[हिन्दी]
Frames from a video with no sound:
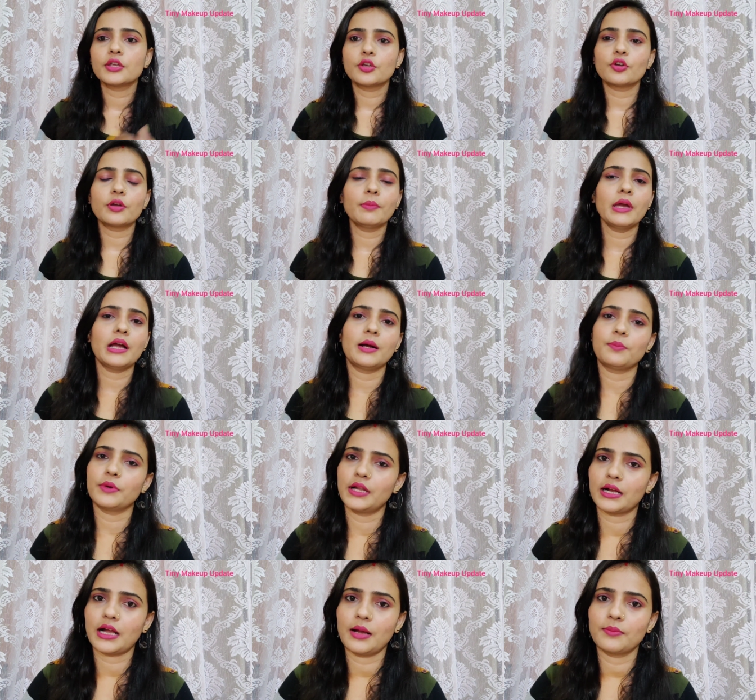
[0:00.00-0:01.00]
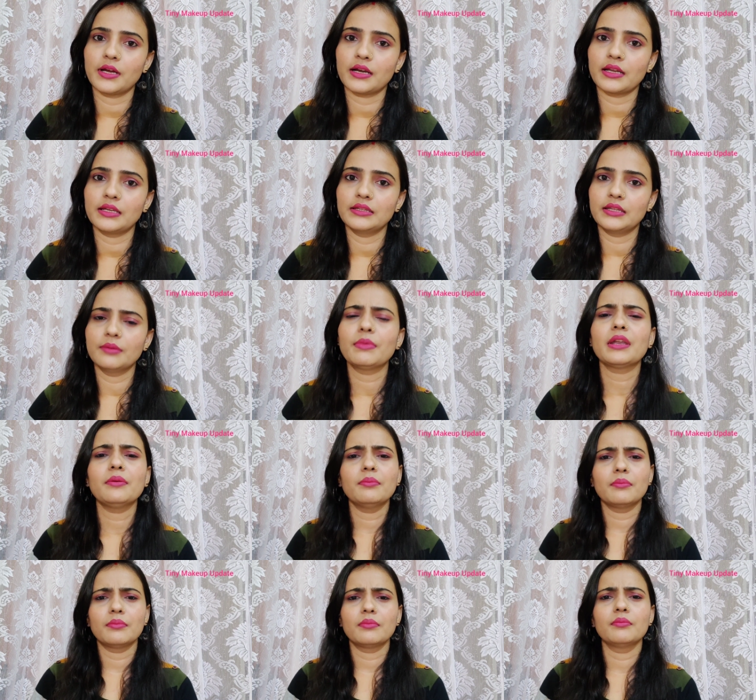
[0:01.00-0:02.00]
क्योंकि मैं अपना काम कर रही थी
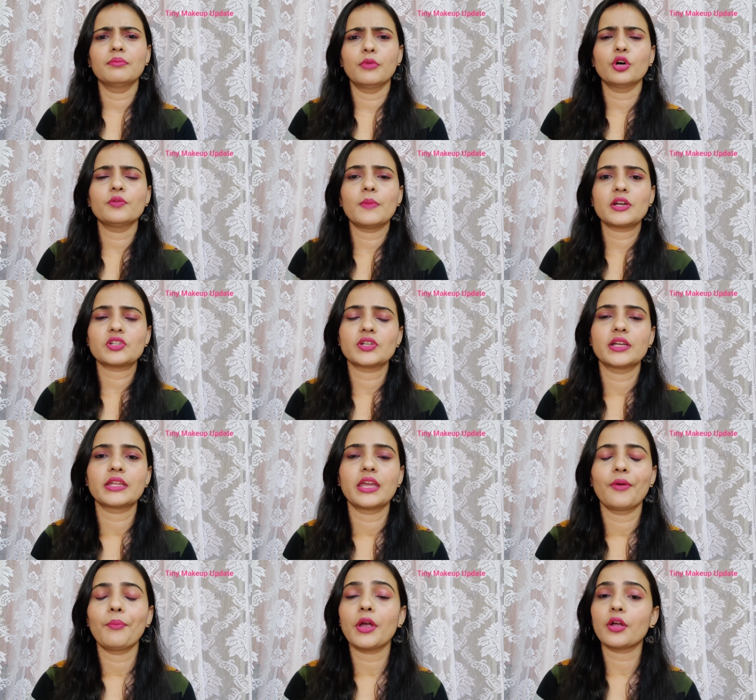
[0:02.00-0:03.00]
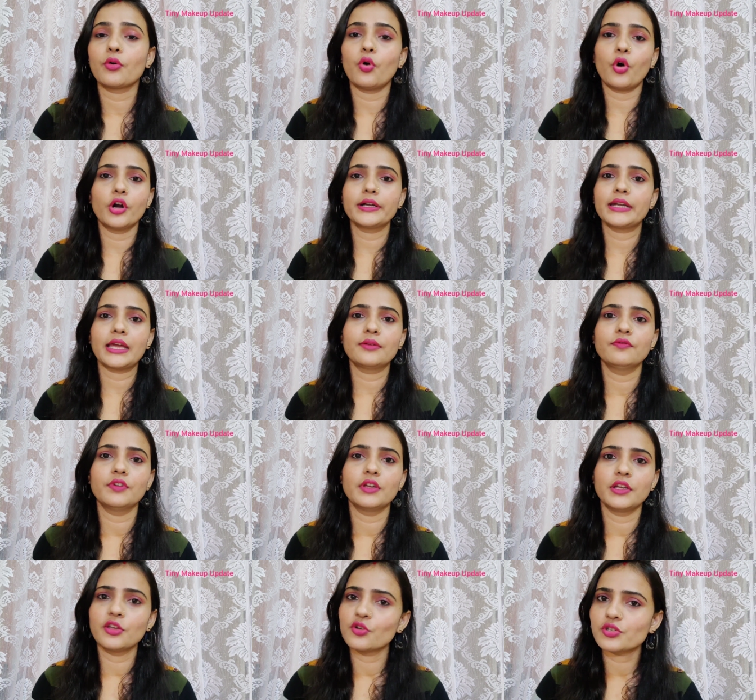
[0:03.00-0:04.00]
मैंने बहुत बार शेयर किया मैं ऑन टाइम
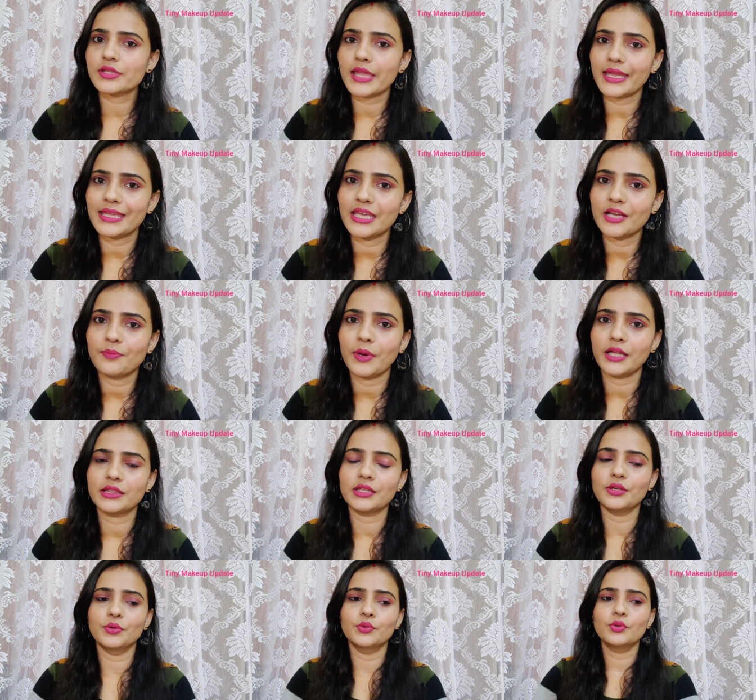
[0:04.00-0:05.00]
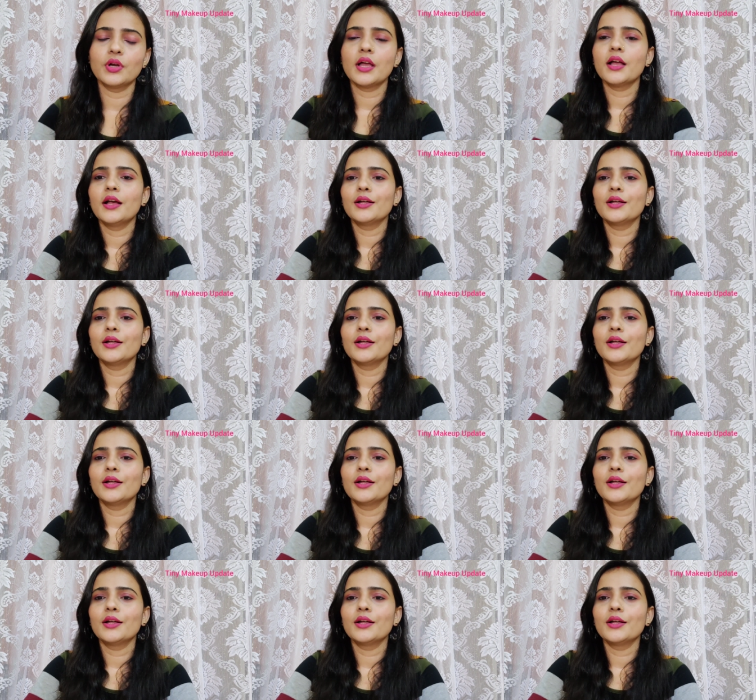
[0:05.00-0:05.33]
वीडियोस नहीं देख पाती हूँ